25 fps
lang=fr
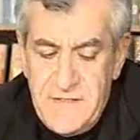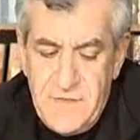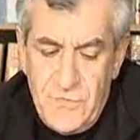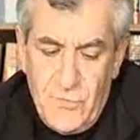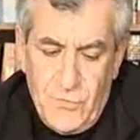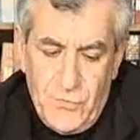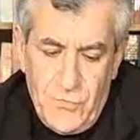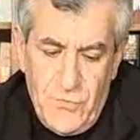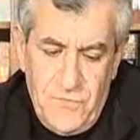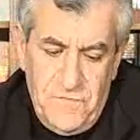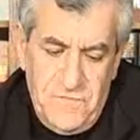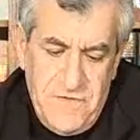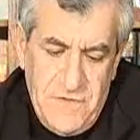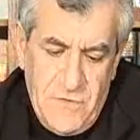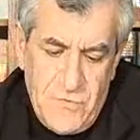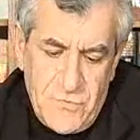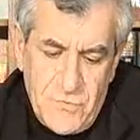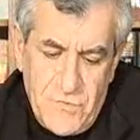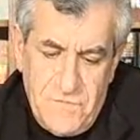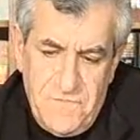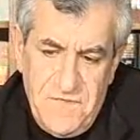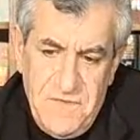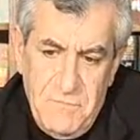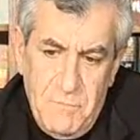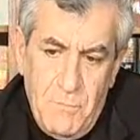disons, de
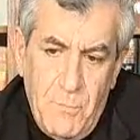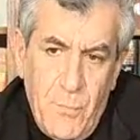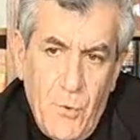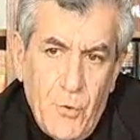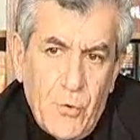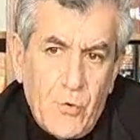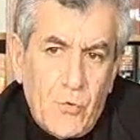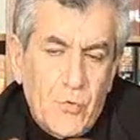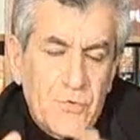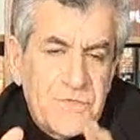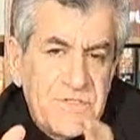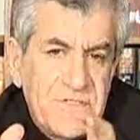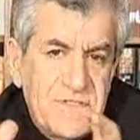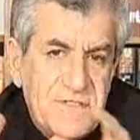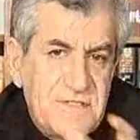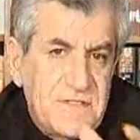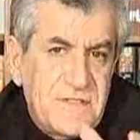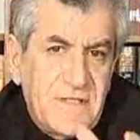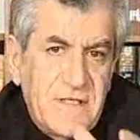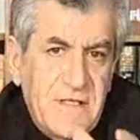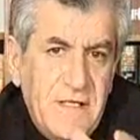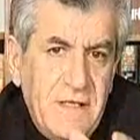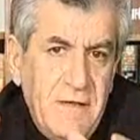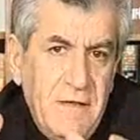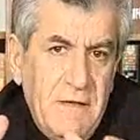philosophie, peut
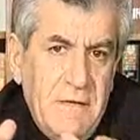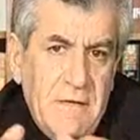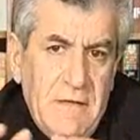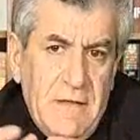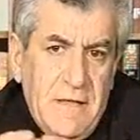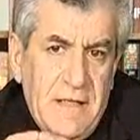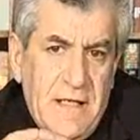consister,